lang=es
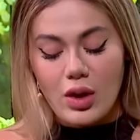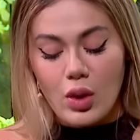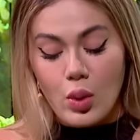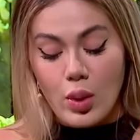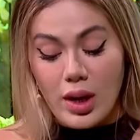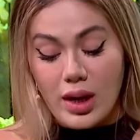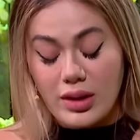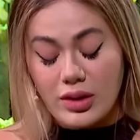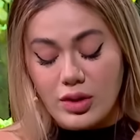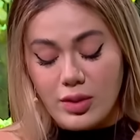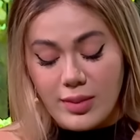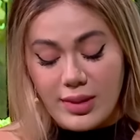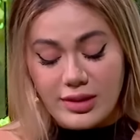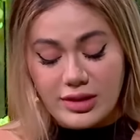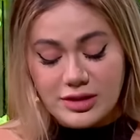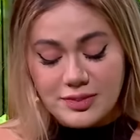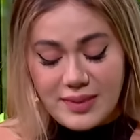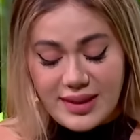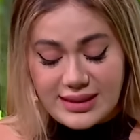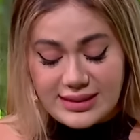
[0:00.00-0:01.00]
Cuando
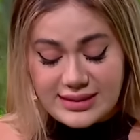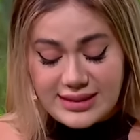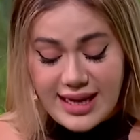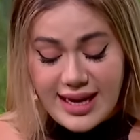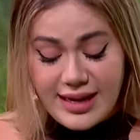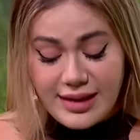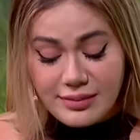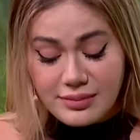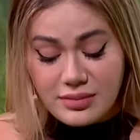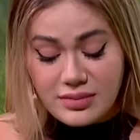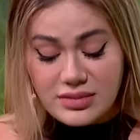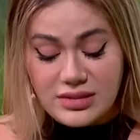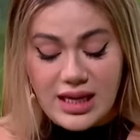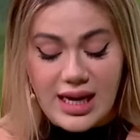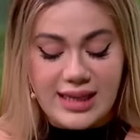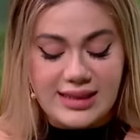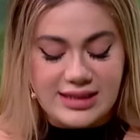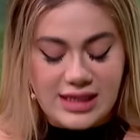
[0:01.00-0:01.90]
menos pensé, ya ahí